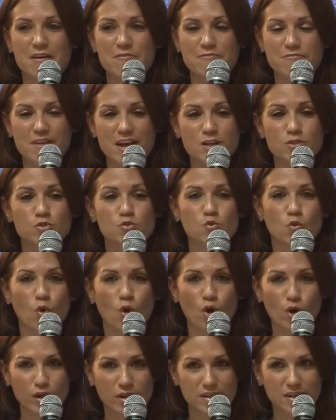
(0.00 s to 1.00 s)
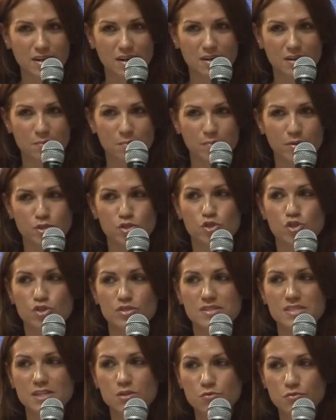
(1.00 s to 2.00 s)
faire sous un an. Parce
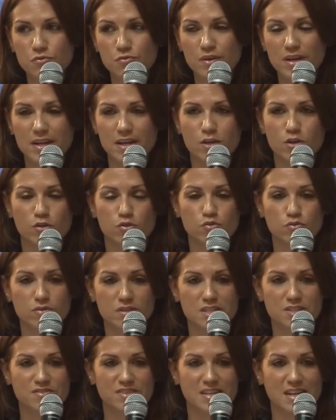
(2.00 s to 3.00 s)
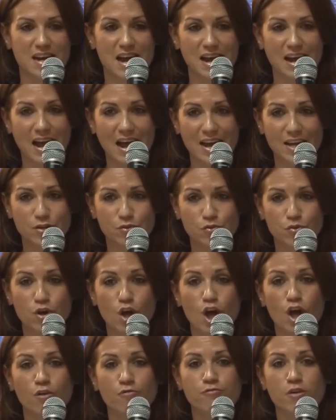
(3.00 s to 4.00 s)
que si nous voulons que le tourisme vienne là, nous,
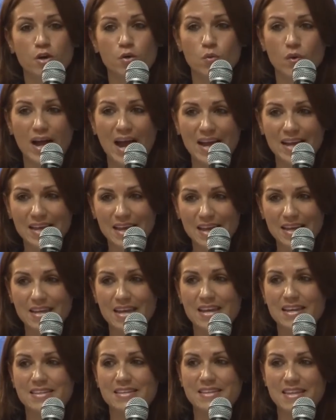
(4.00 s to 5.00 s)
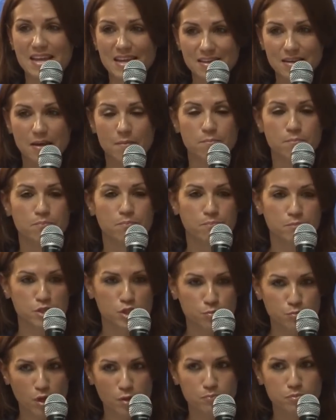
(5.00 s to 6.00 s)
il faut nous gagner des
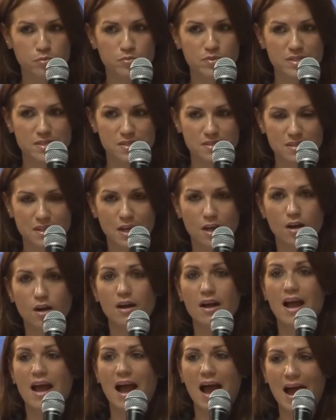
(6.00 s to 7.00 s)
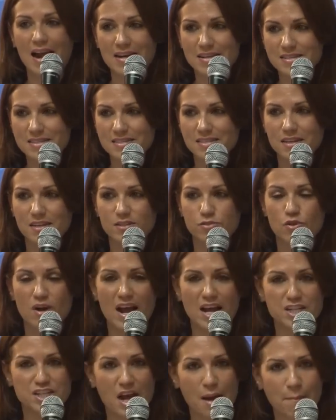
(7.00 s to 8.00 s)
publicitaire à l'instar de
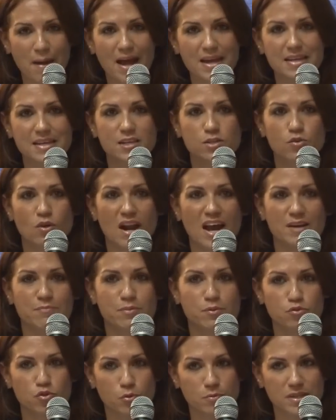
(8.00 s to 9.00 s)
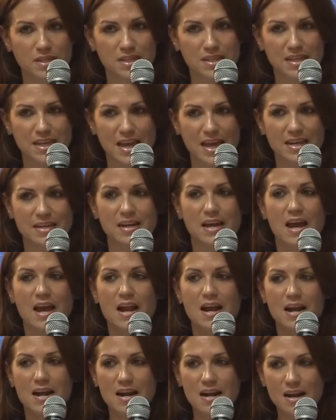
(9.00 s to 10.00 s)
la Jamaïque, de la République dominicaine,
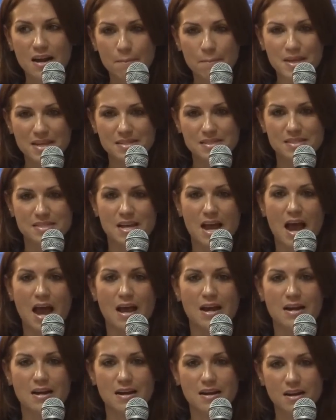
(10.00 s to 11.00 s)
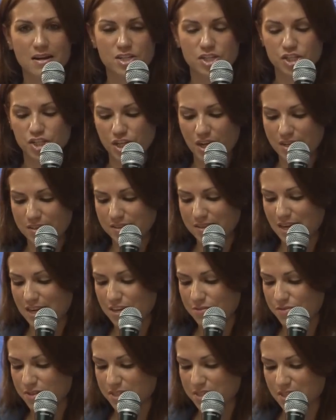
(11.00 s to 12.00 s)
l'un média, l'un chaîne
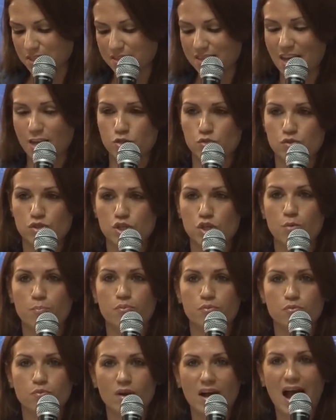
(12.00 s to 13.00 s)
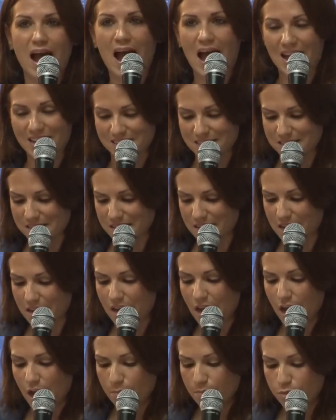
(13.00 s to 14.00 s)
télévisée États-Unis pour nous
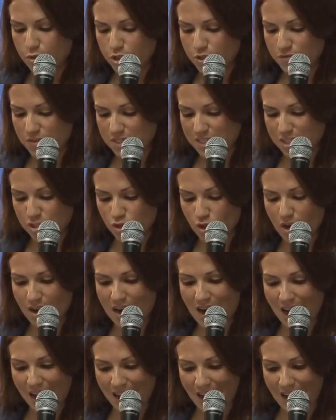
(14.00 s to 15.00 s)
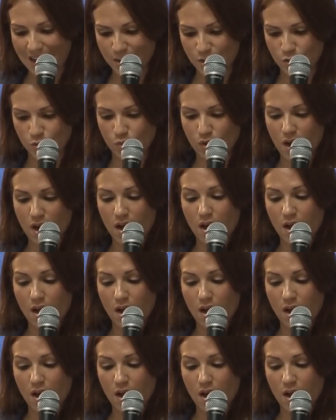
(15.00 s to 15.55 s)
attirer plus visiteurs la caille